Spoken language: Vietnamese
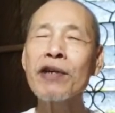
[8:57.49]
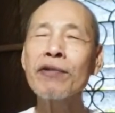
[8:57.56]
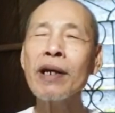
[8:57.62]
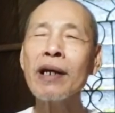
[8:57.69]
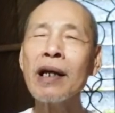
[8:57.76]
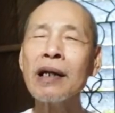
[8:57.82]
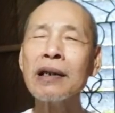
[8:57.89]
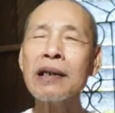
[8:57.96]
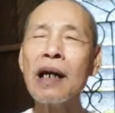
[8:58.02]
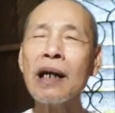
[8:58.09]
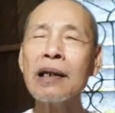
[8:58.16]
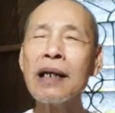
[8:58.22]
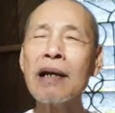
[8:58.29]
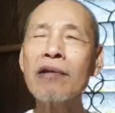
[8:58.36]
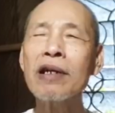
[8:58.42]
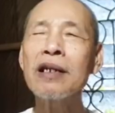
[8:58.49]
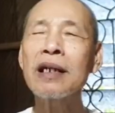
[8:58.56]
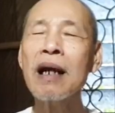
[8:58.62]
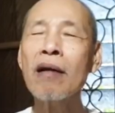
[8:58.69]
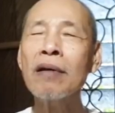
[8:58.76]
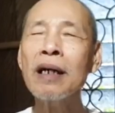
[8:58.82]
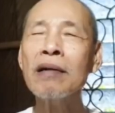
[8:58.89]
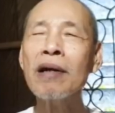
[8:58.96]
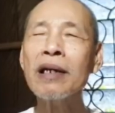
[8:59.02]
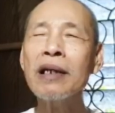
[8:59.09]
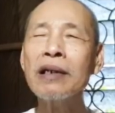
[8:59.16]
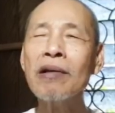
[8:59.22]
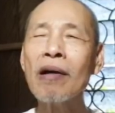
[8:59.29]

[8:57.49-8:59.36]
vì rất lắm lắm nhau về đường đạo đức nó giữ